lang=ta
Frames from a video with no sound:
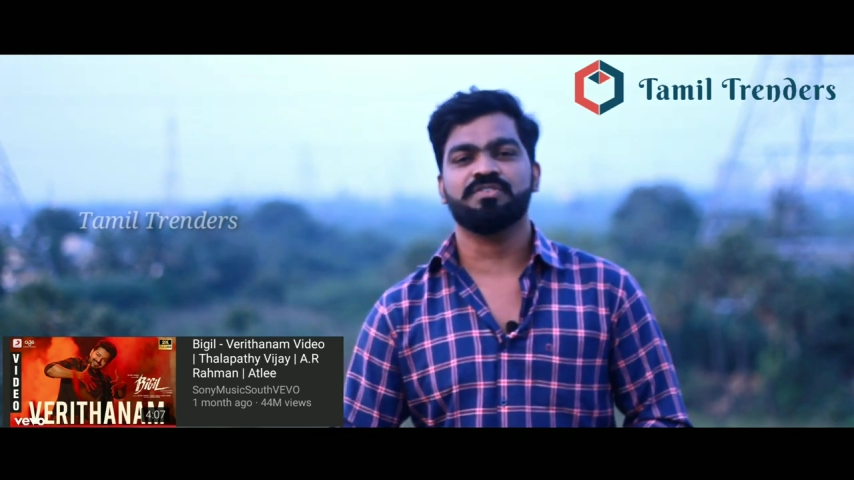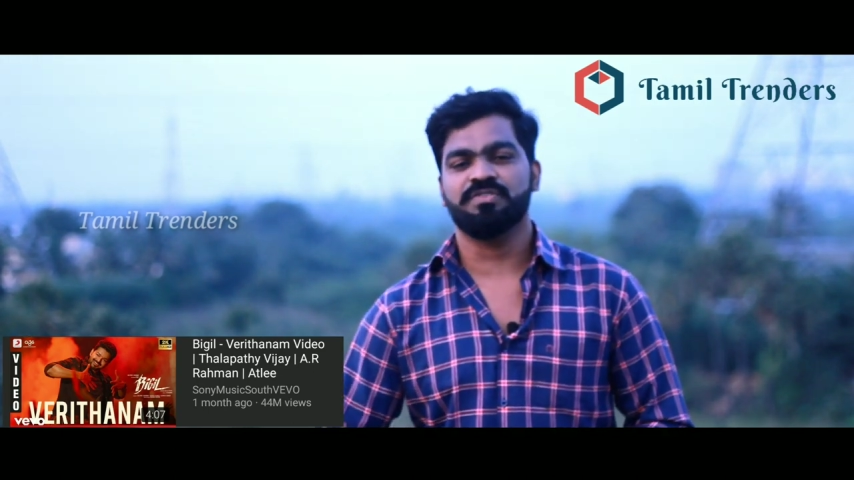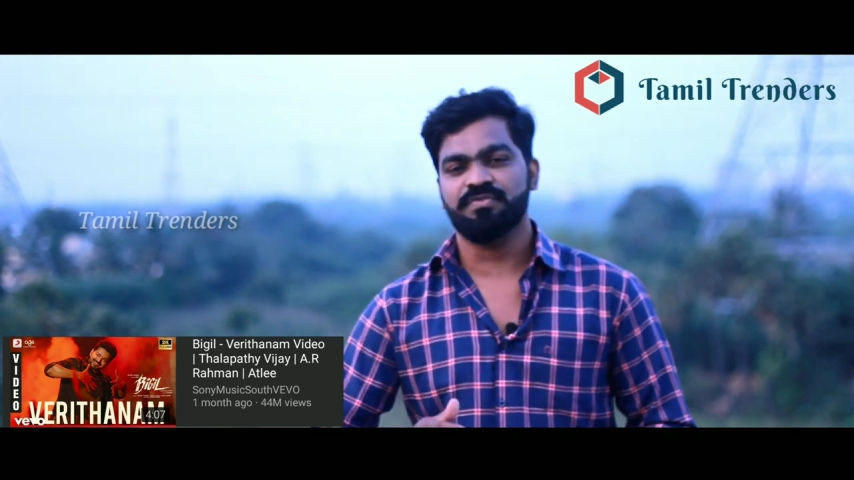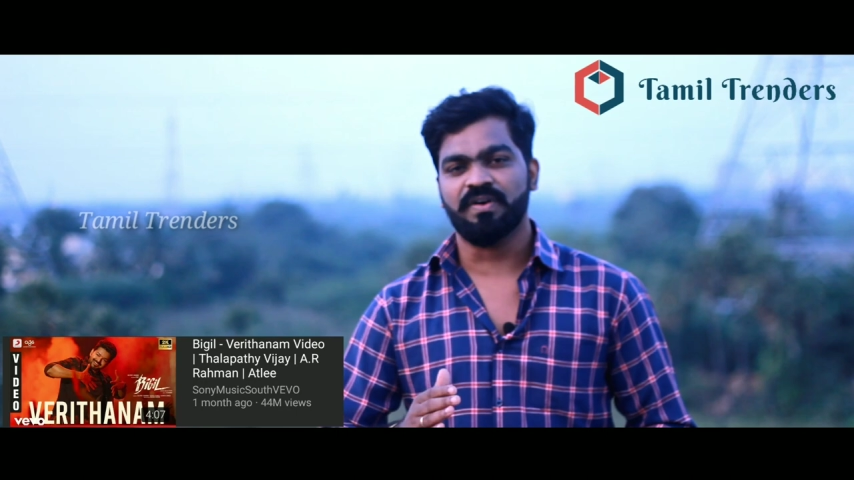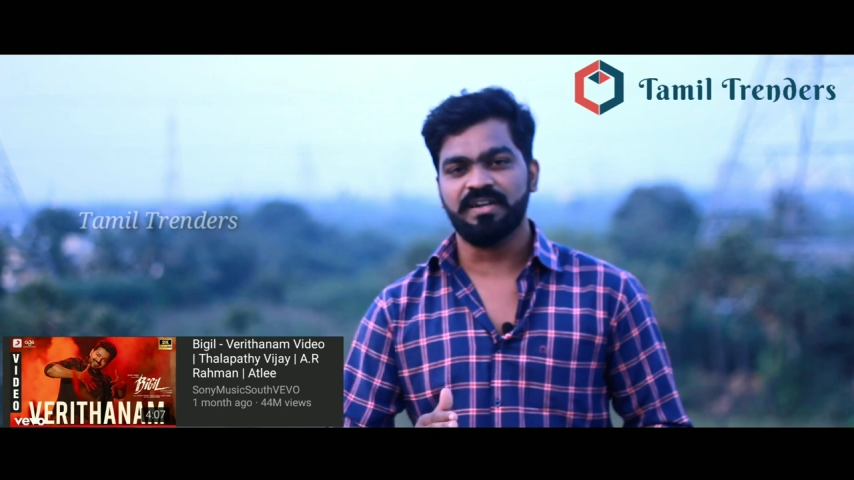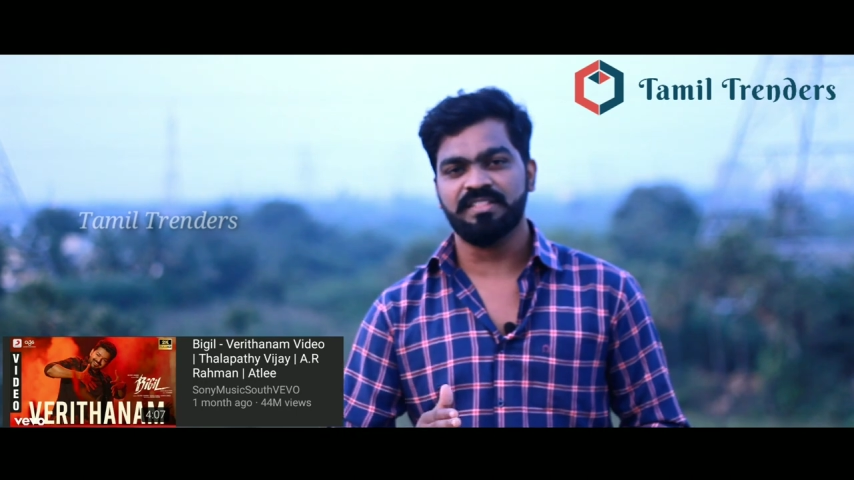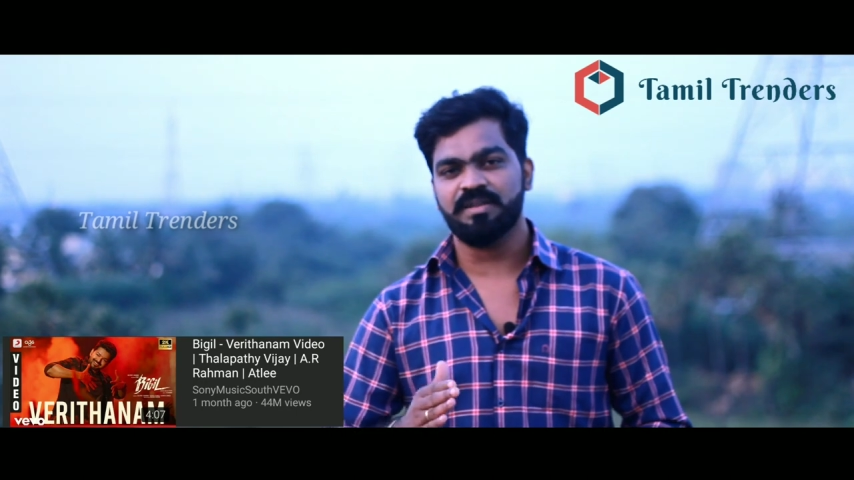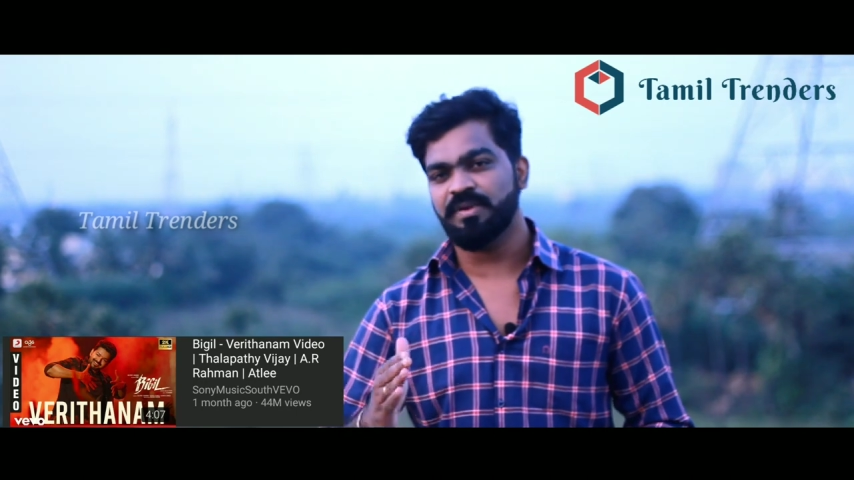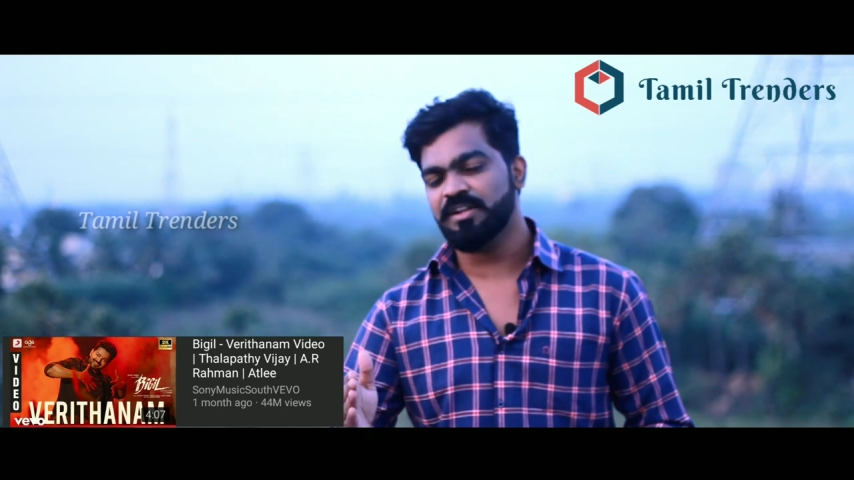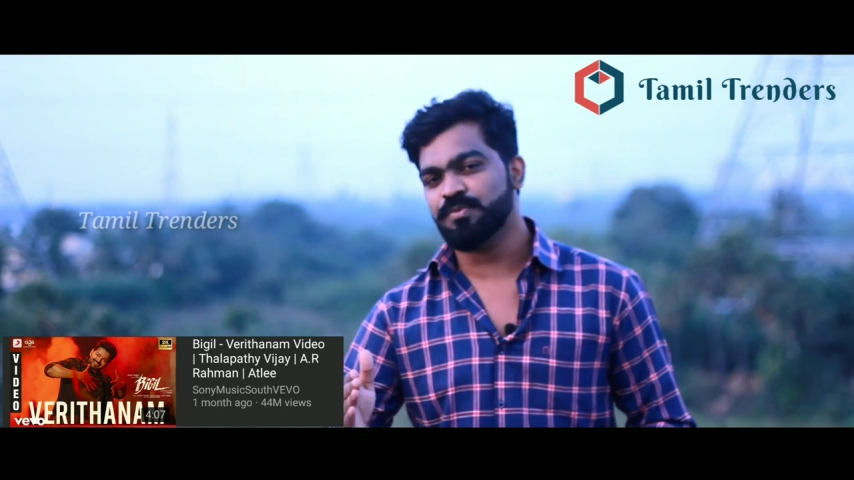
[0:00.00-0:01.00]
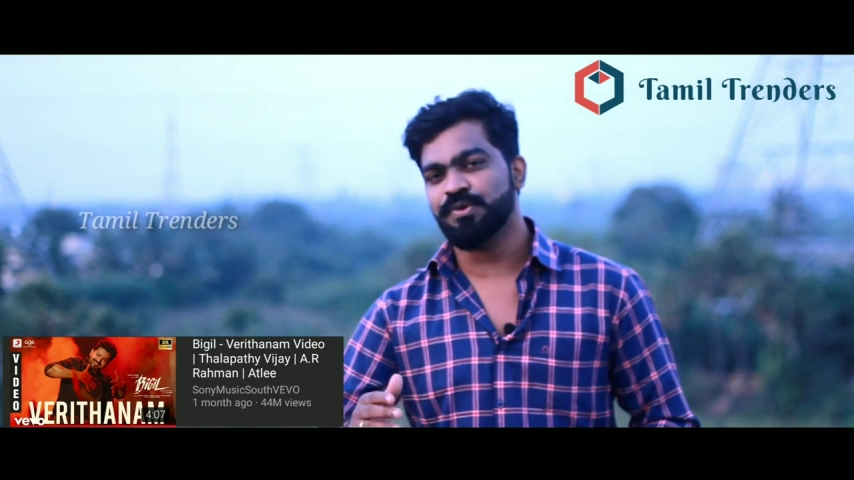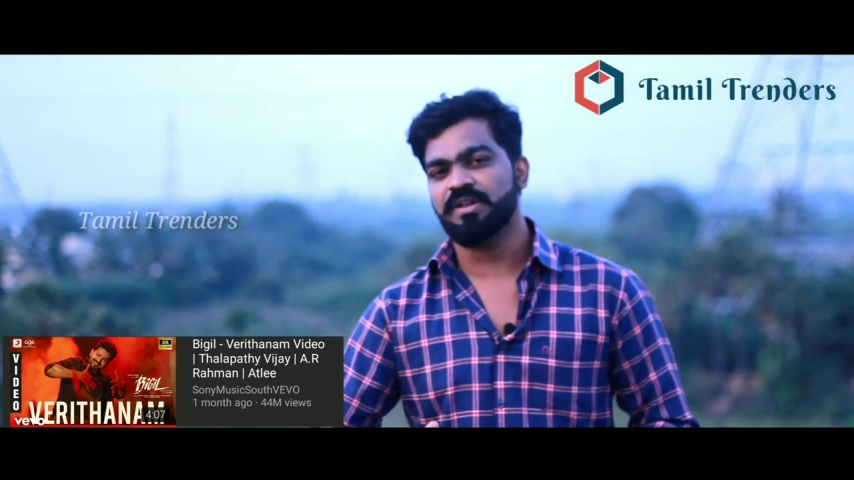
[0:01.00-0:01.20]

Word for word: சாங்ஸ் வந்து ஃபார்ட்டி த்ரீ மில்லியன்ஸ்